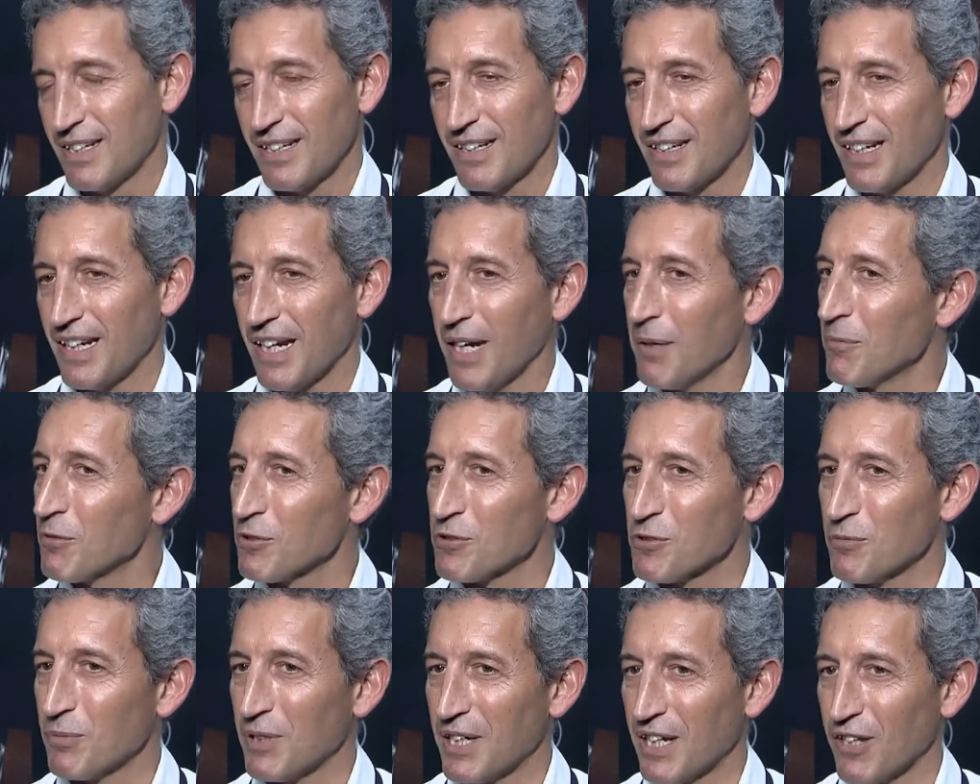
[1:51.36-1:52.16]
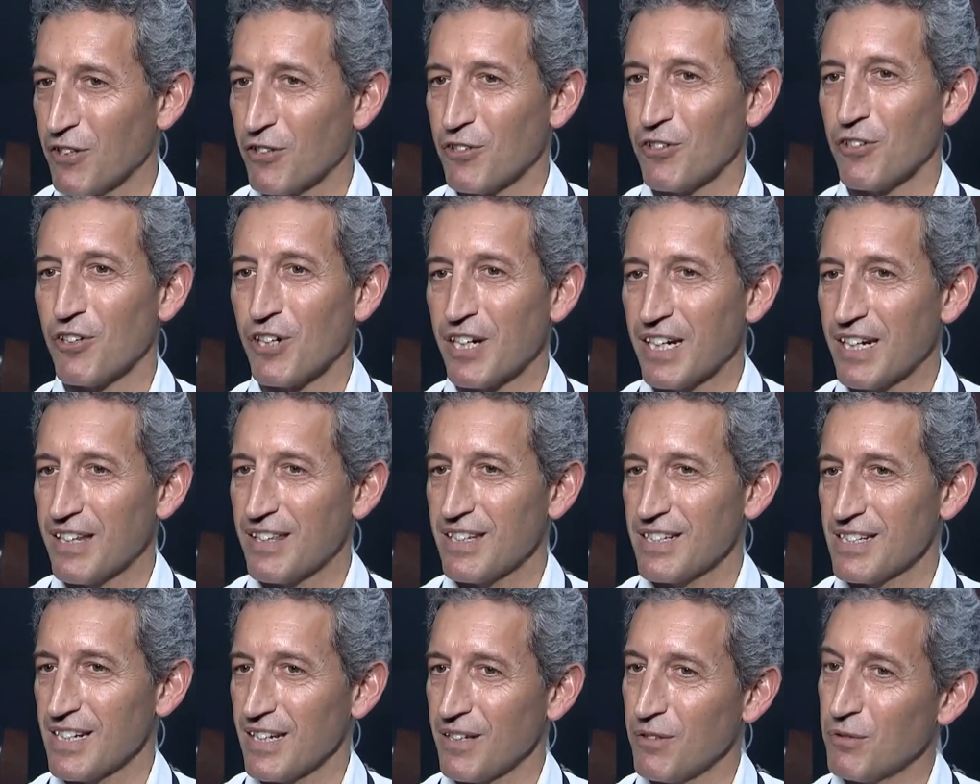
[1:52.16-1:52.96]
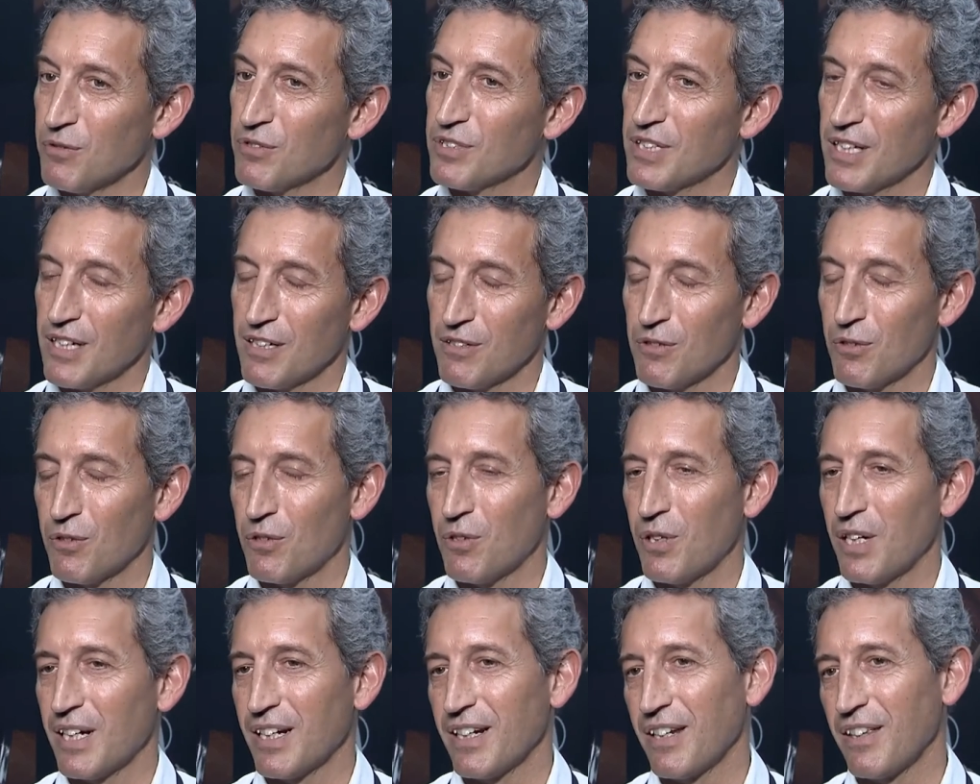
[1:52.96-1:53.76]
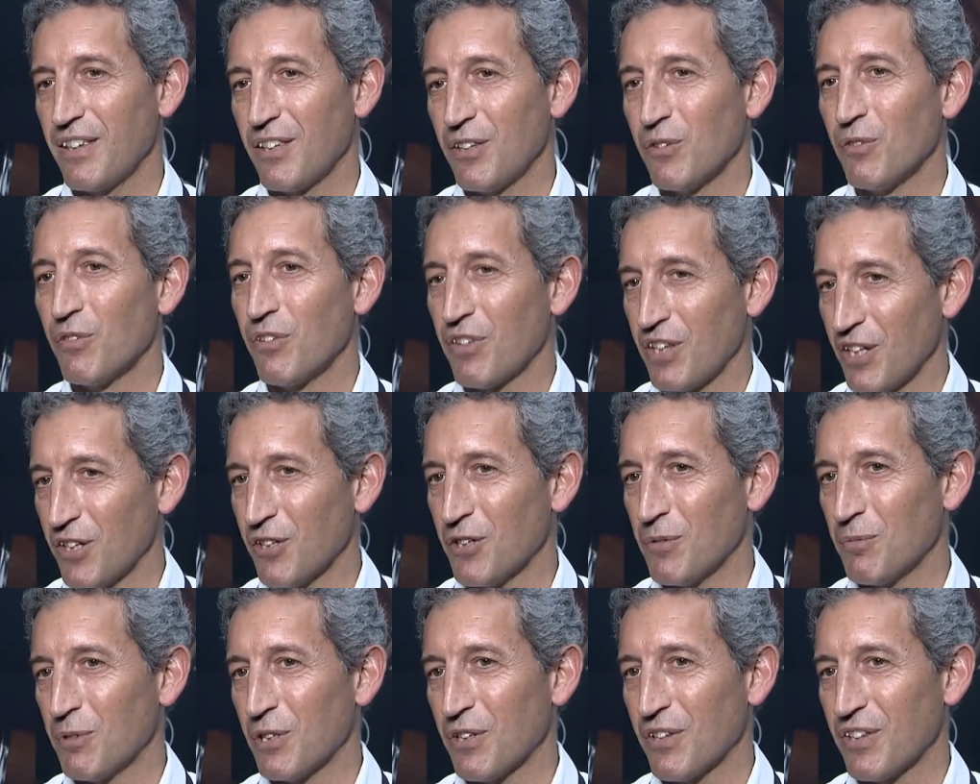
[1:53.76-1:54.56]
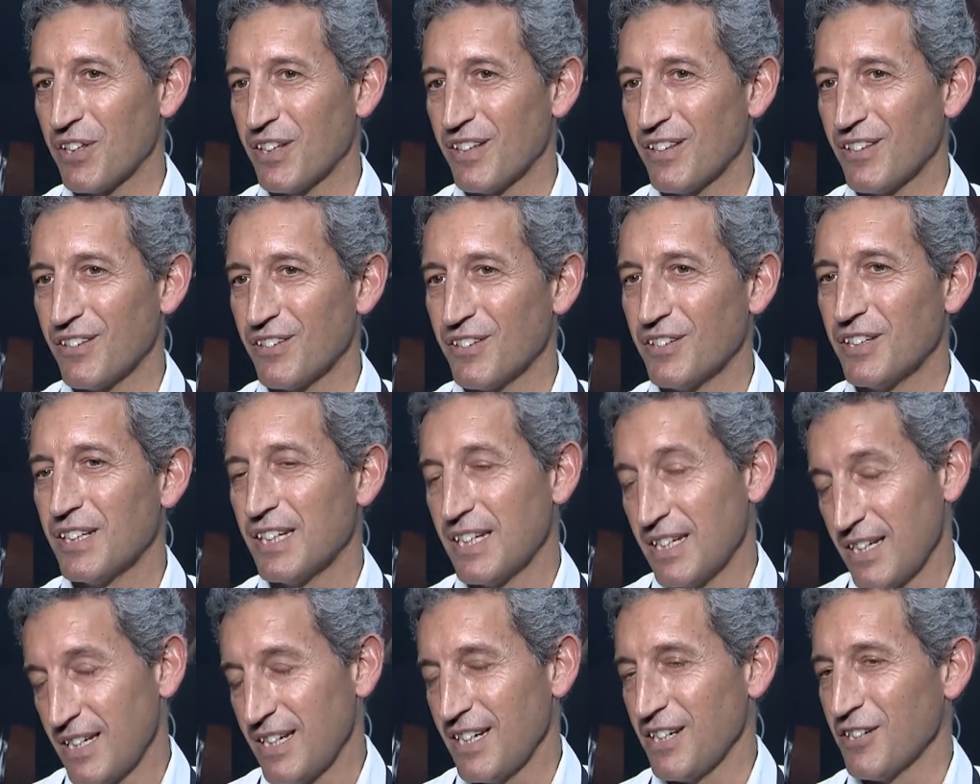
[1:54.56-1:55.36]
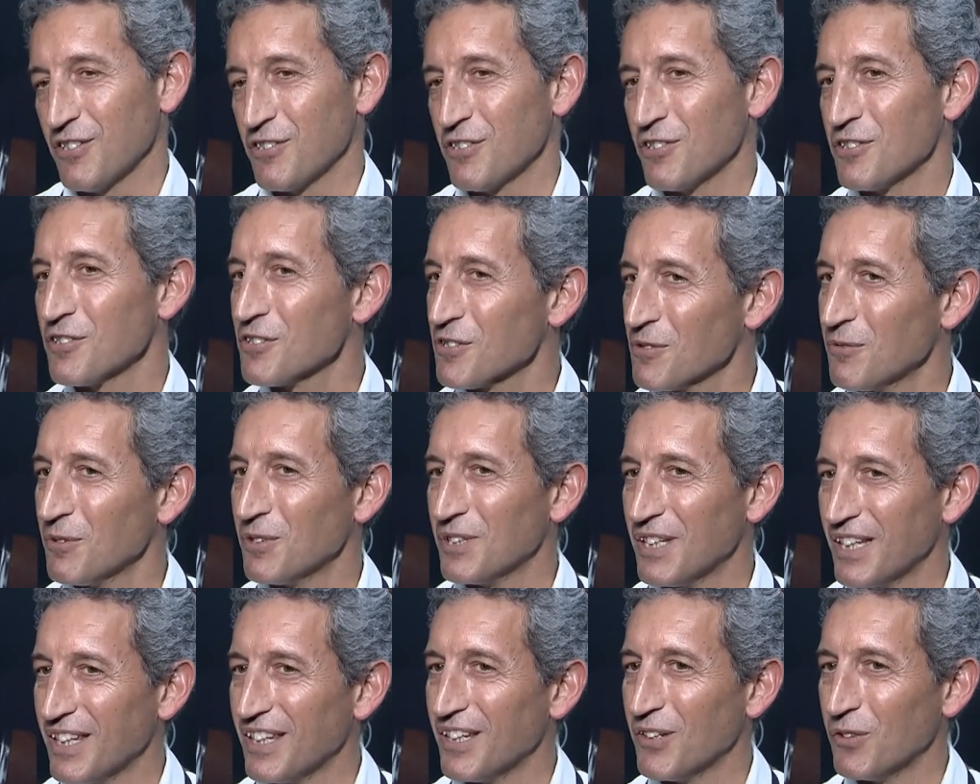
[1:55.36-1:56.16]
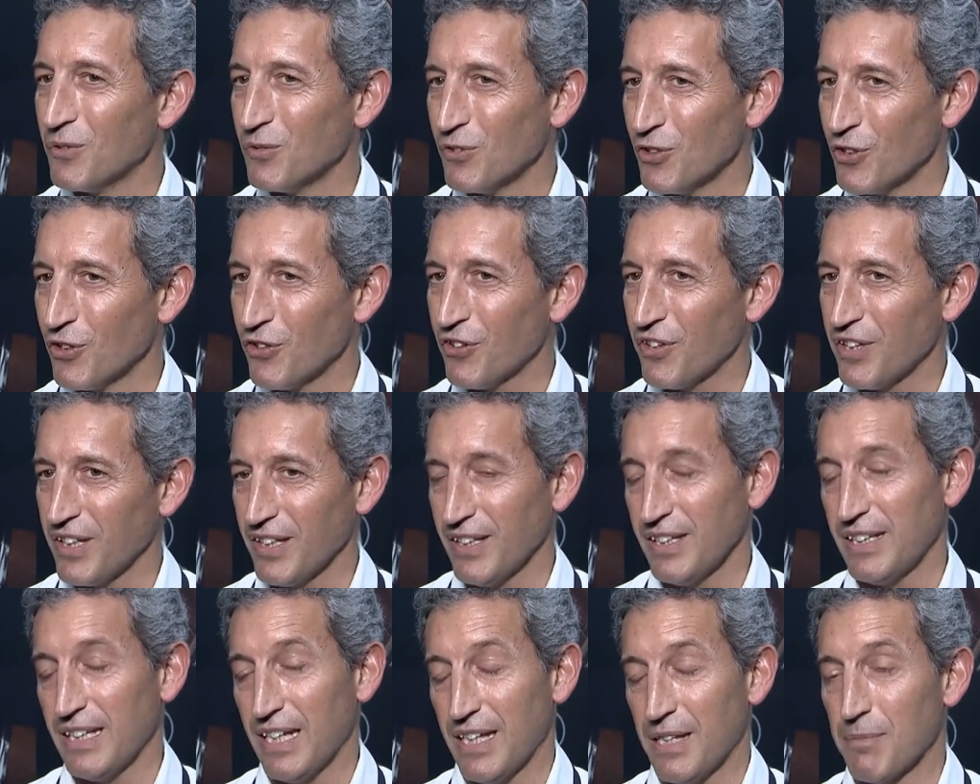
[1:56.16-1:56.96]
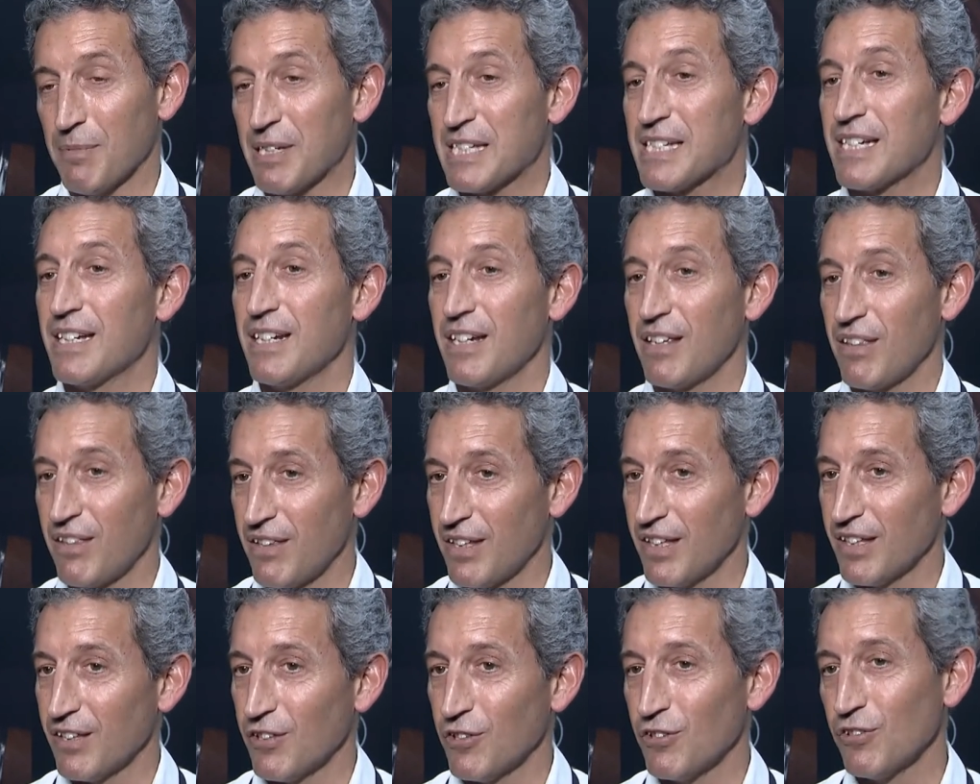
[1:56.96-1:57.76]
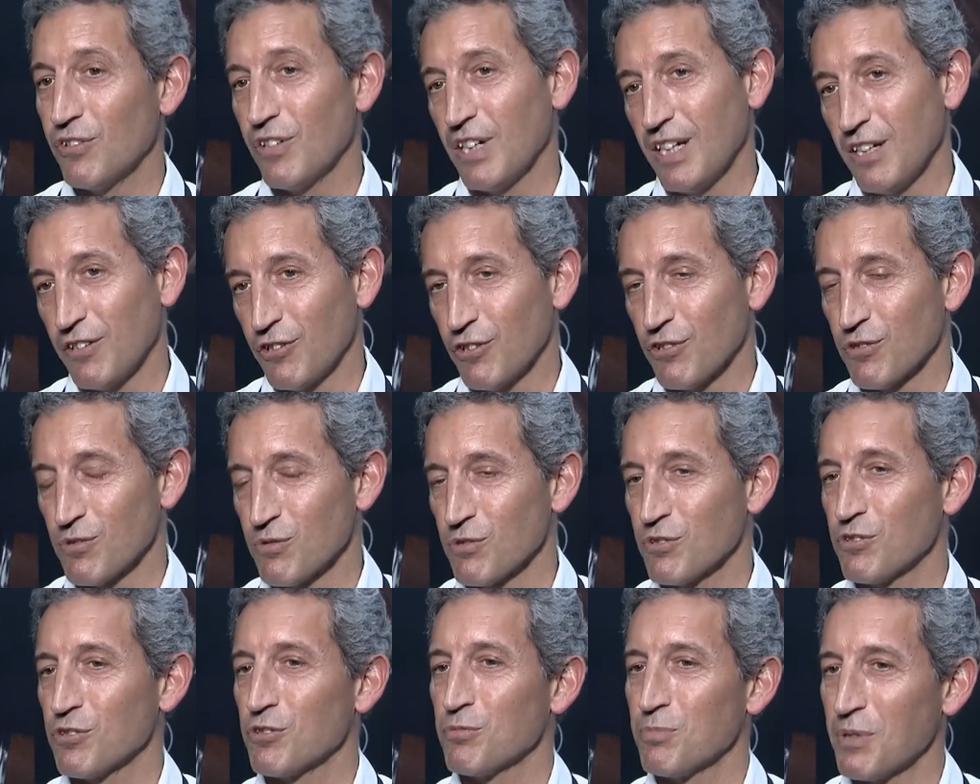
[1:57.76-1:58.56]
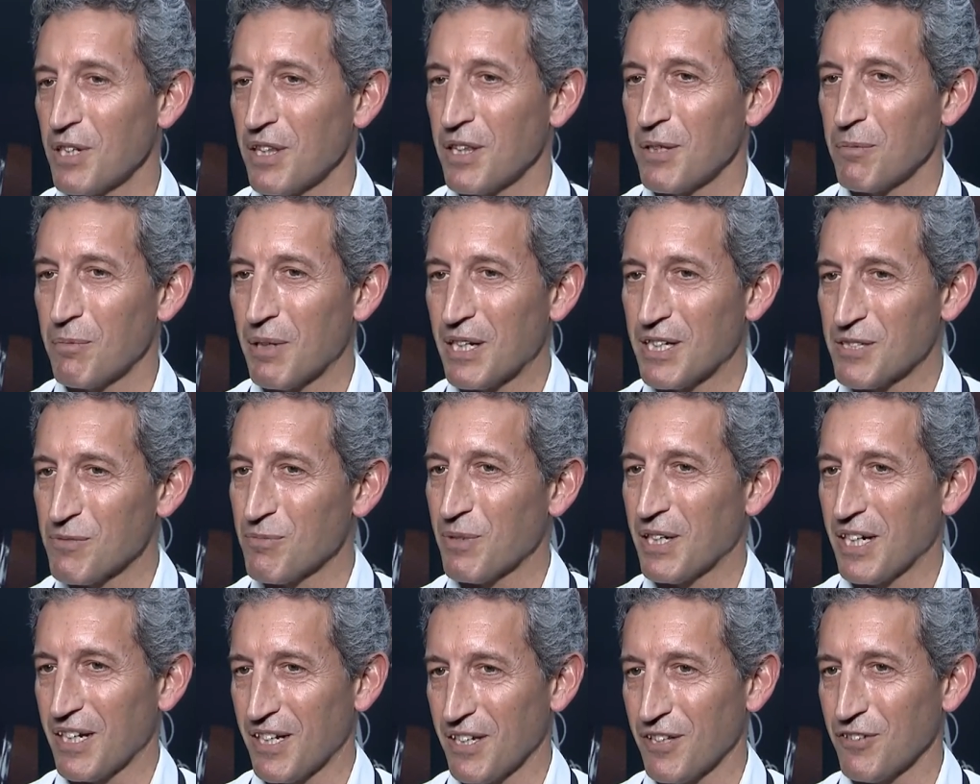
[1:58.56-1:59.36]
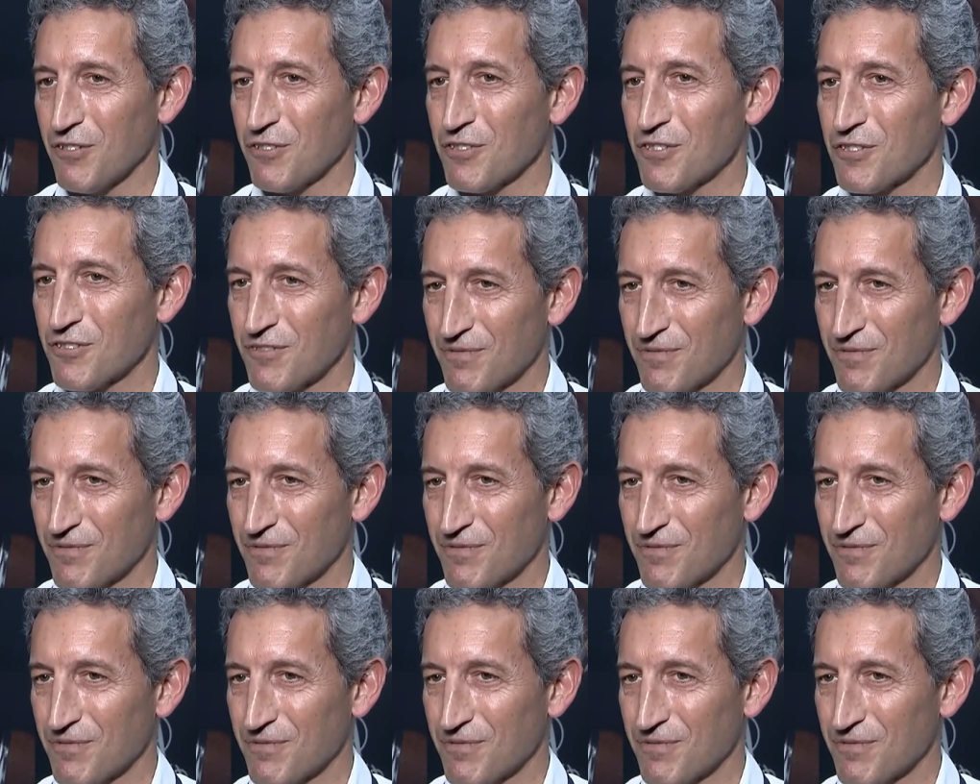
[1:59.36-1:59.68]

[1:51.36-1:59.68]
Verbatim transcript: la hemos superado con creces. La industria del lujo ha crecido un 5% y nosotros, como te digo, un 12%. Y además creciendo en todos nuestros principales mercados.